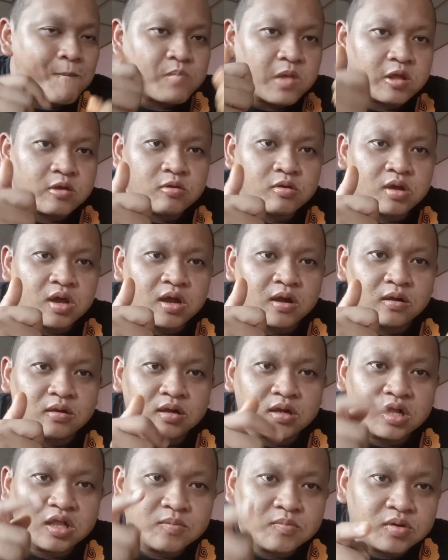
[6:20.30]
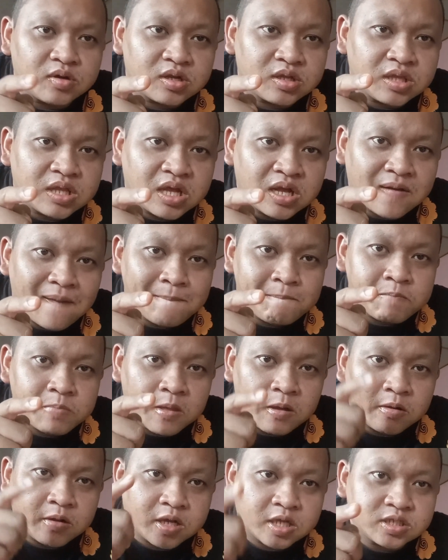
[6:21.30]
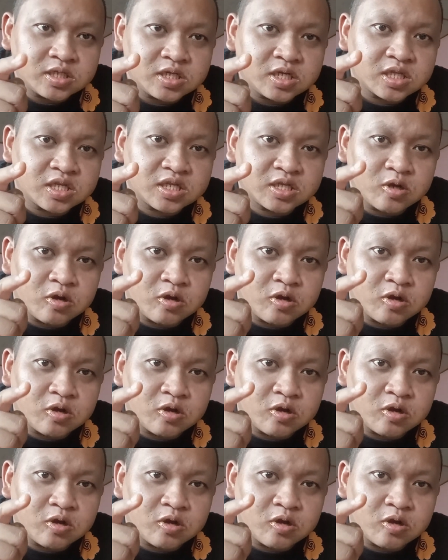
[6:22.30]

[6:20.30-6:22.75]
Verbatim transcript: lagi ko geng, kalau mau rendang, kasih